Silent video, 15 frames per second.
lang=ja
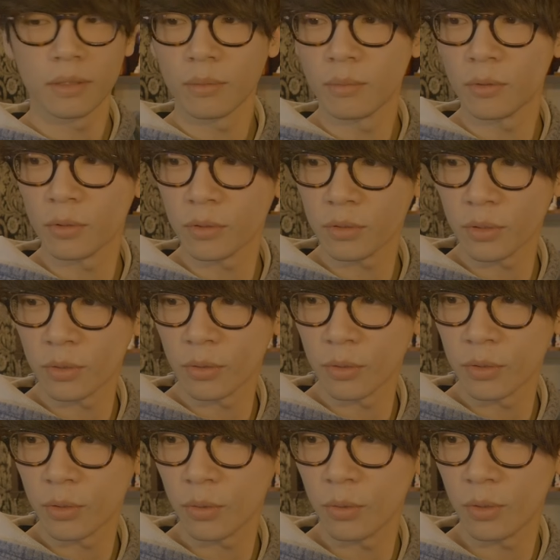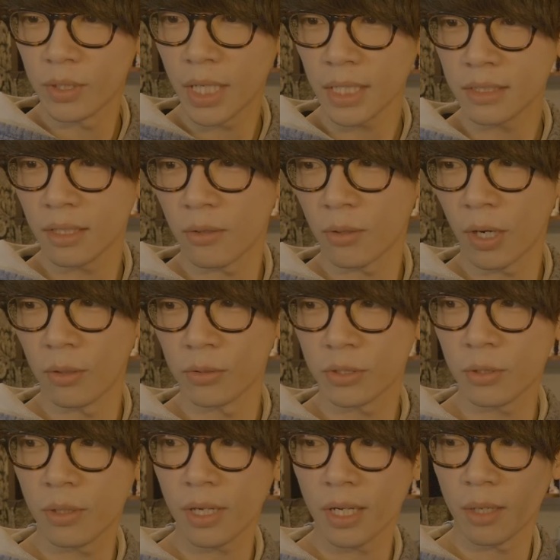もうちょっとちょうど出したのが
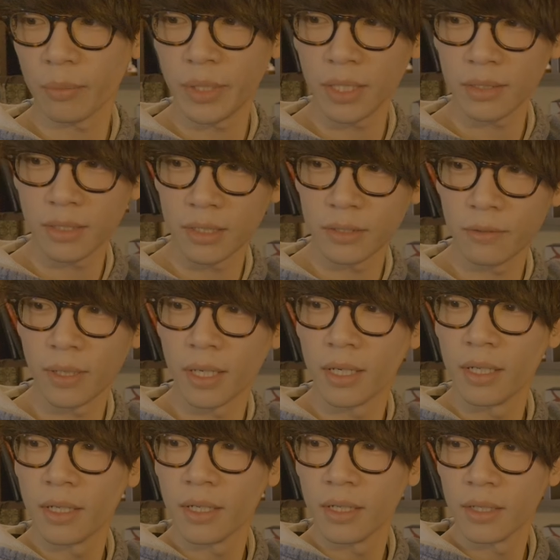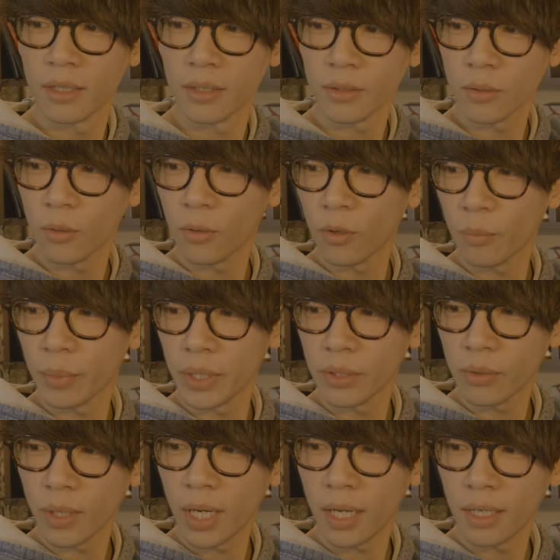後ろだから、皆さんにはここの
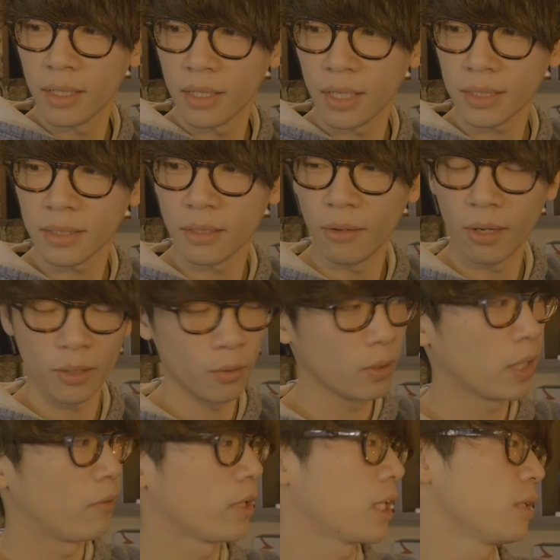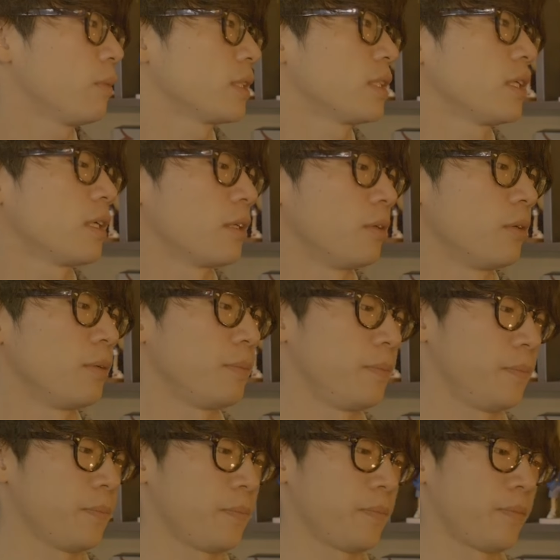ピントが合ってるかどうか分かりませんけど、
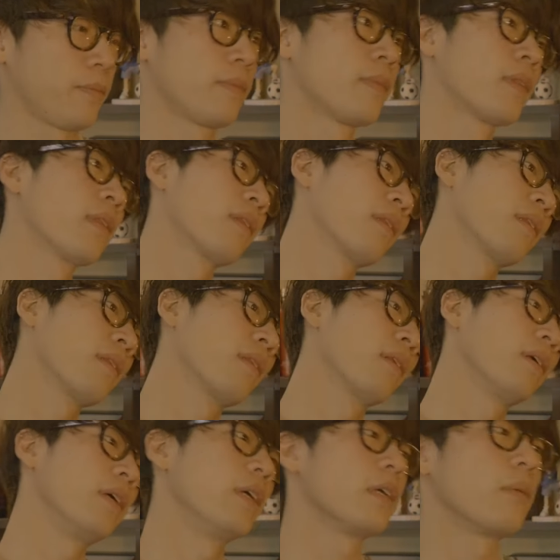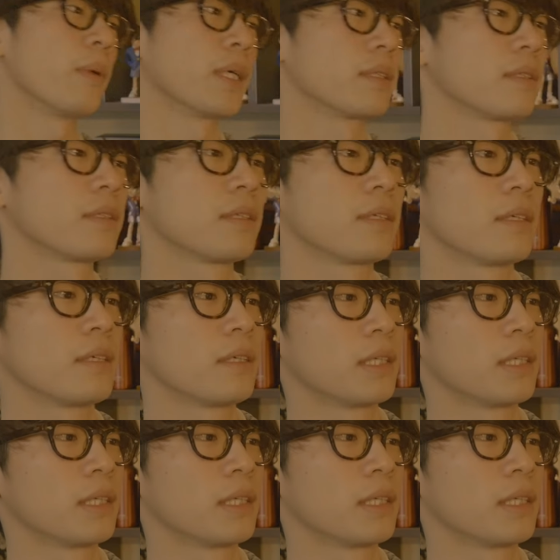いきます。